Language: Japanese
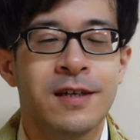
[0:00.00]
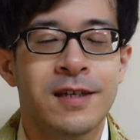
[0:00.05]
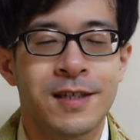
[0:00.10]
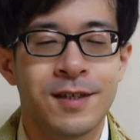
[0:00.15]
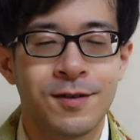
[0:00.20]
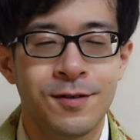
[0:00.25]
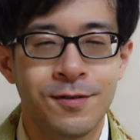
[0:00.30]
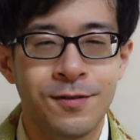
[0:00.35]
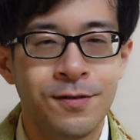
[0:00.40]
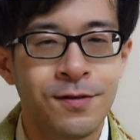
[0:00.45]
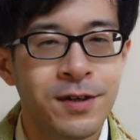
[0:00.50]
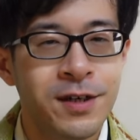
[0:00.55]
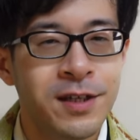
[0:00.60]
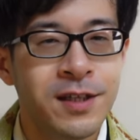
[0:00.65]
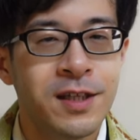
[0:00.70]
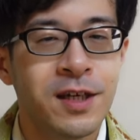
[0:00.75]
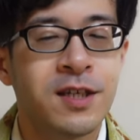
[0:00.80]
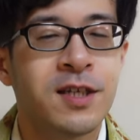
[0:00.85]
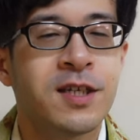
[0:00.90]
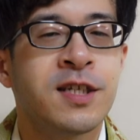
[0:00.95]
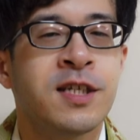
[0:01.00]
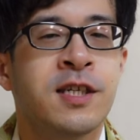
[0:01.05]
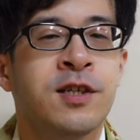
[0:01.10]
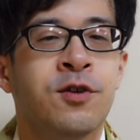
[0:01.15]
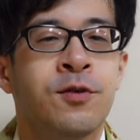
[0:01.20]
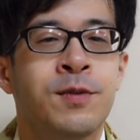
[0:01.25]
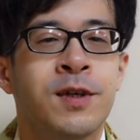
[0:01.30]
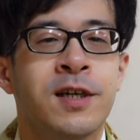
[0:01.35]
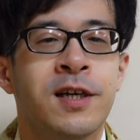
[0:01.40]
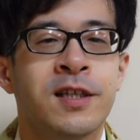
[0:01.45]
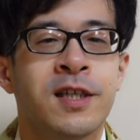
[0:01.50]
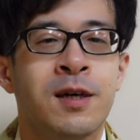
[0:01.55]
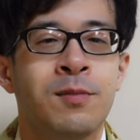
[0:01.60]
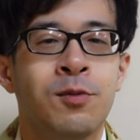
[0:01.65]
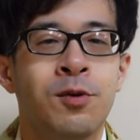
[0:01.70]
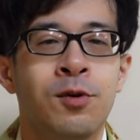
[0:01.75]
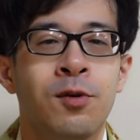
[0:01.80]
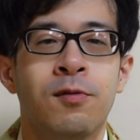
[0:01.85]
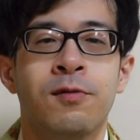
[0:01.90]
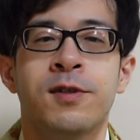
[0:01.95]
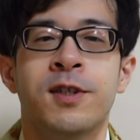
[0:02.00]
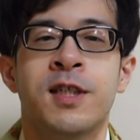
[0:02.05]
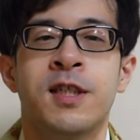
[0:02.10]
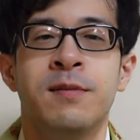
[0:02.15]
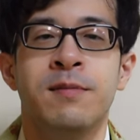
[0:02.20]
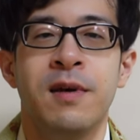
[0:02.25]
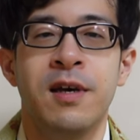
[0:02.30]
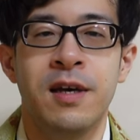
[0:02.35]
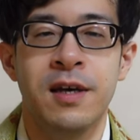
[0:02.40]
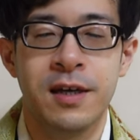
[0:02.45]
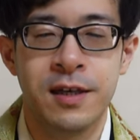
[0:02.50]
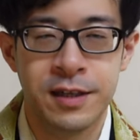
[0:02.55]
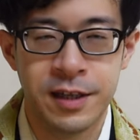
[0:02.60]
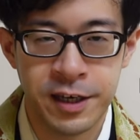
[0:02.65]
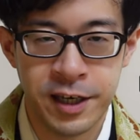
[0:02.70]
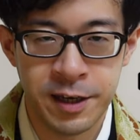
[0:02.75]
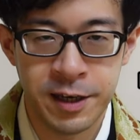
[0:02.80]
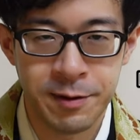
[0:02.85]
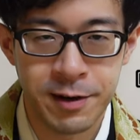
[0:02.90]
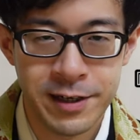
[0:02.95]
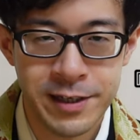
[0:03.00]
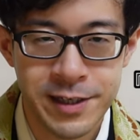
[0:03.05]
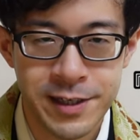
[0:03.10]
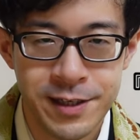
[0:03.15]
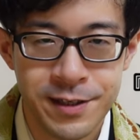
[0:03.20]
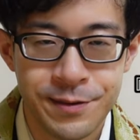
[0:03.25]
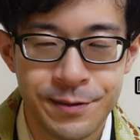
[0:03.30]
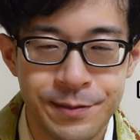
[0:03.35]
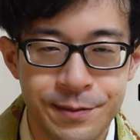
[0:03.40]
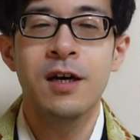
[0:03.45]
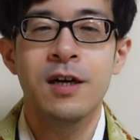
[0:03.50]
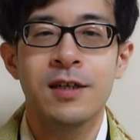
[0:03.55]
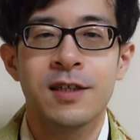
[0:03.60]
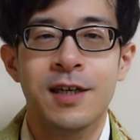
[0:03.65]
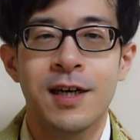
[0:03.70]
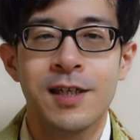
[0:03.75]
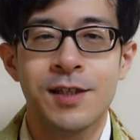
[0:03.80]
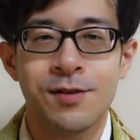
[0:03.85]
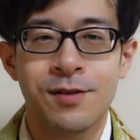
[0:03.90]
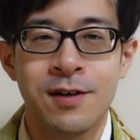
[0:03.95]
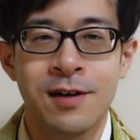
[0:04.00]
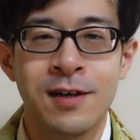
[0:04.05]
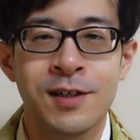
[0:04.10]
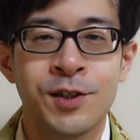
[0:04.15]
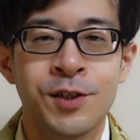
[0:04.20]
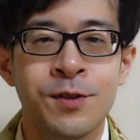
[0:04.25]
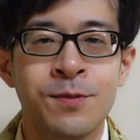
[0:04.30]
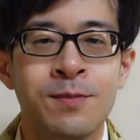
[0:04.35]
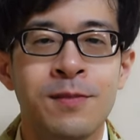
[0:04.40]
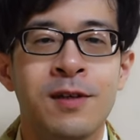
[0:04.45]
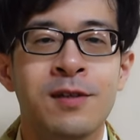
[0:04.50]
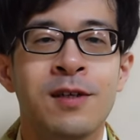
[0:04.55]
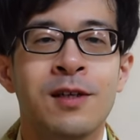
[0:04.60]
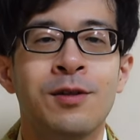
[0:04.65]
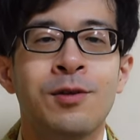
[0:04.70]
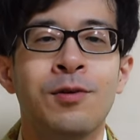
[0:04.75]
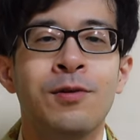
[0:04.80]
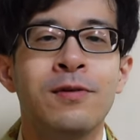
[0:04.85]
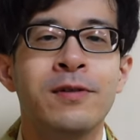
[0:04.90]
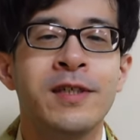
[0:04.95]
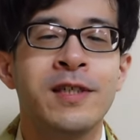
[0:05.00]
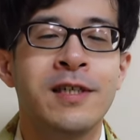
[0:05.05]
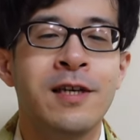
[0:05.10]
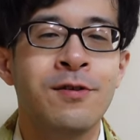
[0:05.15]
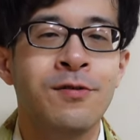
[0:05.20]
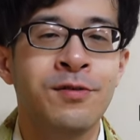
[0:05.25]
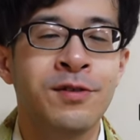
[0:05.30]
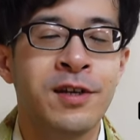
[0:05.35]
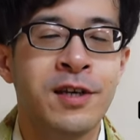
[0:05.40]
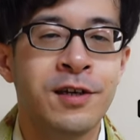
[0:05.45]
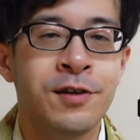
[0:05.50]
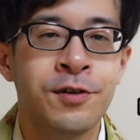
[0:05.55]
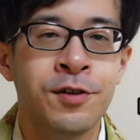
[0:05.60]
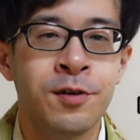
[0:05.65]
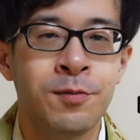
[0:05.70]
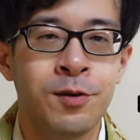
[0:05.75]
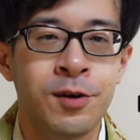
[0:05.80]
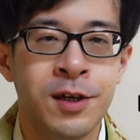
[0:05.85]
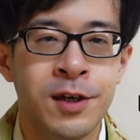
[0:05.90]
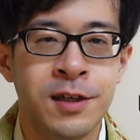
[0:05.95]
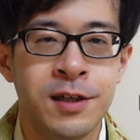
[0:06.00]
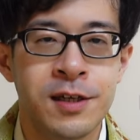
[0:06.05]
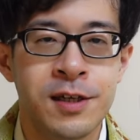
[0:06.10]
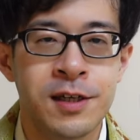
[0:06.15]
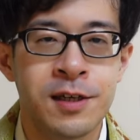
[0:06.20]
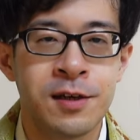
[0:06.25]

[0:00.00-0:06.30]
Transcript: そういったですね読み方もおすすめできます最初から順番に通して読んでいくのもいいんです